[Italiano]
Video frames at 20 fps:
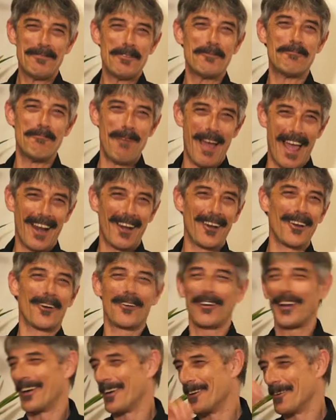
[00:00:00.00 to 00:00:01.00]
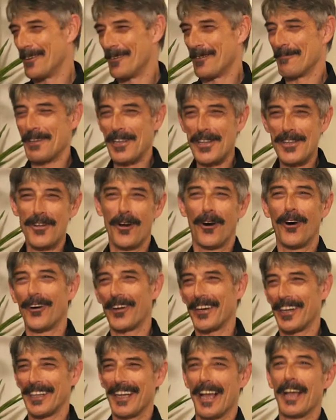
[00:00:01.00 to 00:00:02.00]
più bello, quello
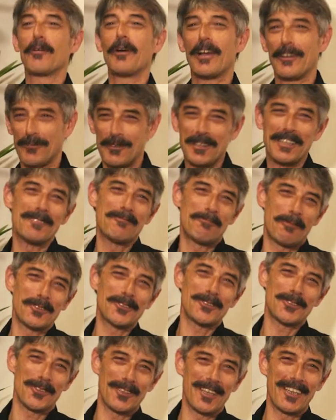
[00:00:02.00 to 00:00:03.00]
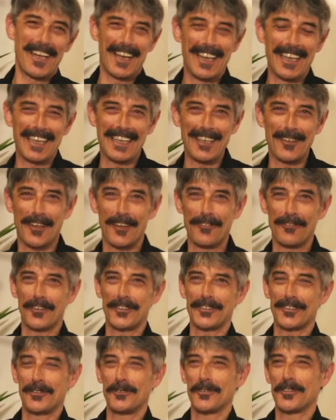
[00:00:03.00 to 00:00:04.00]
migliore, quindi posso dire anch'io che
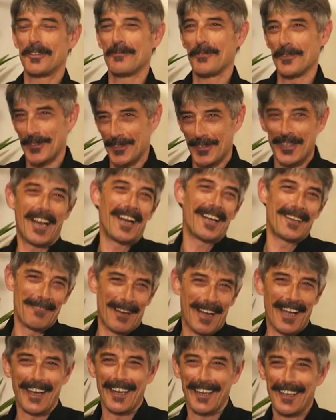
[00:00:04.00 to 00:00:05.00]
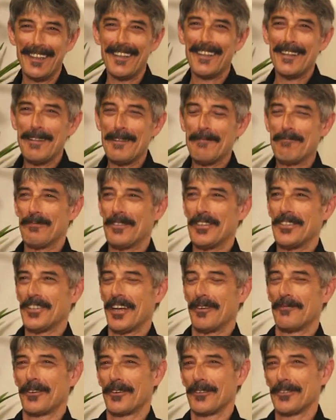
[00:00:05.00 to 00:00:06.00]
forse l'ultimo Streller magari,
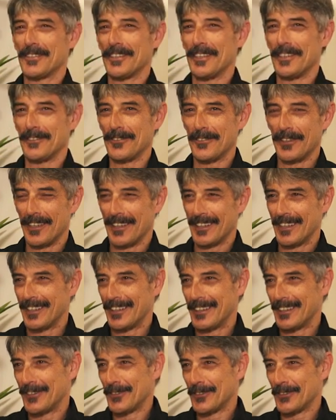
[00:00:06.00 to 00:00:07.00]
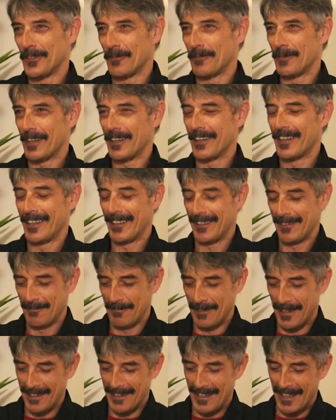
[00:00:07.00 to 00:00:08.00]
diciamo così, giusto per,
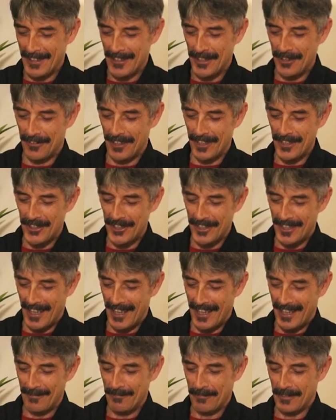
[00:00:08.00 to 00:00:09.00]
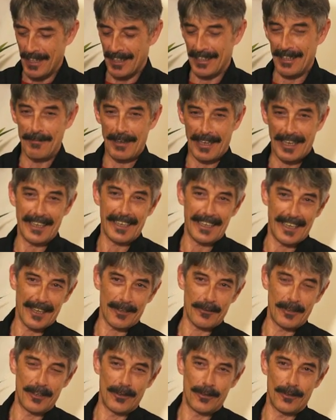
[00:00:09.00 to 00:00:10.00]
per, darci felicità e che magari era
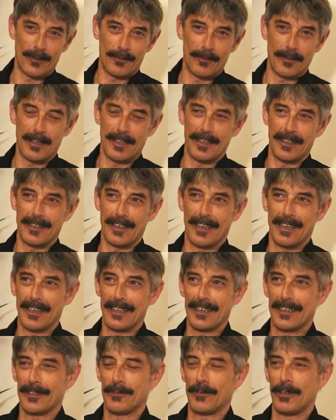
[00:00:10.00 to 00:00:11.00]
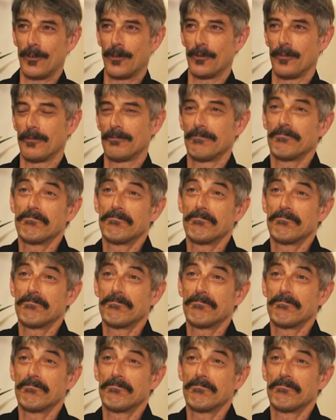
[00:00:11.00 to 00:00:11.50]
quello, era quello